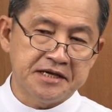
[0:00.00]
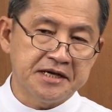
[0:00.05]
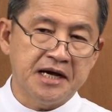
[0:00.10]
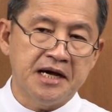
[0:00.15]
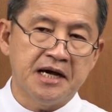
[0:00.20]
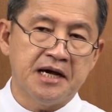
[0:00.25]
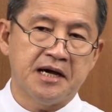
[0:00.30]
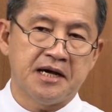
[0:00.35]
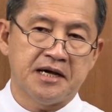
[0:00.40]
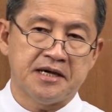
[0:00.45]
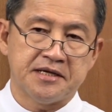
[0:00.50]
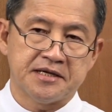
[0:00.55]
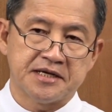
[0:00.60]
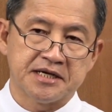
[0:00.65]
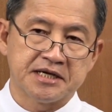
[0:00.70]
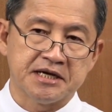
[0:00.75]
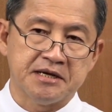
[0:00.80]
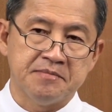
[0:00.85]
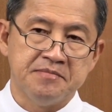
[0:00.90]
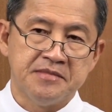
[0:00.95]
ง่าย ๆ
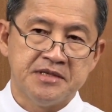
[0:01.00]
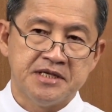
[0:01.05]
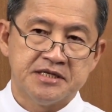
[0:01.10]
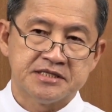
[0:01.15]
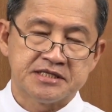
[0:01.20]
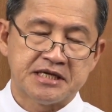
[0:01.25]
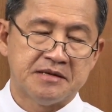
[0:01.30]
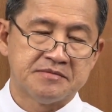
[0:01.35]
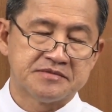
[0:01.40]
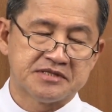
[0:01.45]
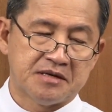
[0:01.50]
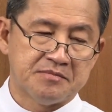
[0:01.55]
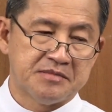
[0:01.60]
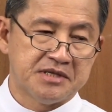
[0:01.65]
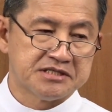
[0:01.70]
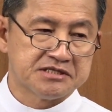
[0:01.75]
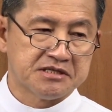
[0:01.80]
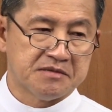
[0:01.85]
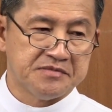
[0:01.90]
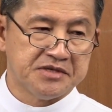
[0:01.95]
นะครับตามสามั
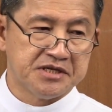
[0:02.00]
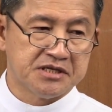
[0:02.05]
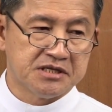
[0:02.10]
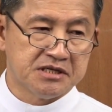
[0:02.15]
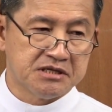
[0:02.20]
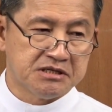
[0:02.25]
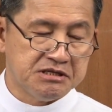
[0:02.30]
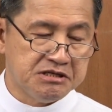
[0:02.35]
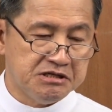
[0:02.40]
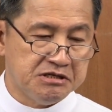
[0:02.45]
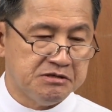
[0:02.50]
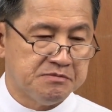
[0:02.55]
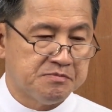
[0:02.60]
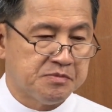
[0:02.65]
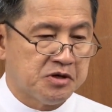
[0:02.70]
ญสำนึกก็คือ